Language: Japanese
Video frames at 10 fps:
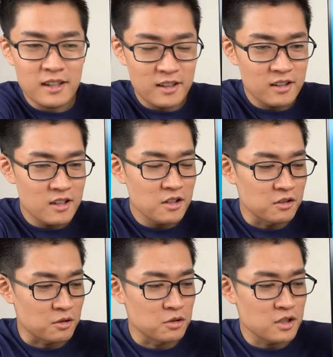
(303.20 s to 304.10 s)
ら言っている
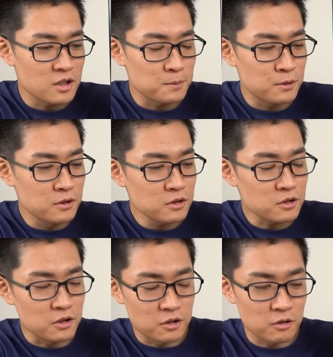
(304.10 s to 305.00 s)
ようにこちらの
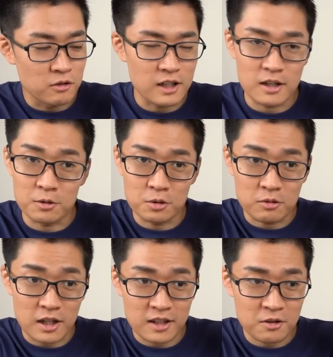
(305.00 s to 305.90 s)
プルートの方から
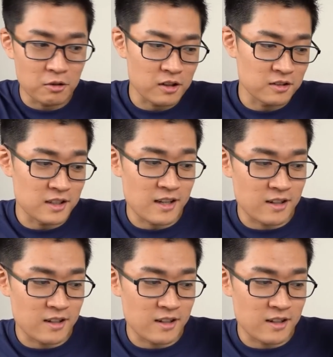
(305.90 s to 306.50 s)
音が聞こえるのでは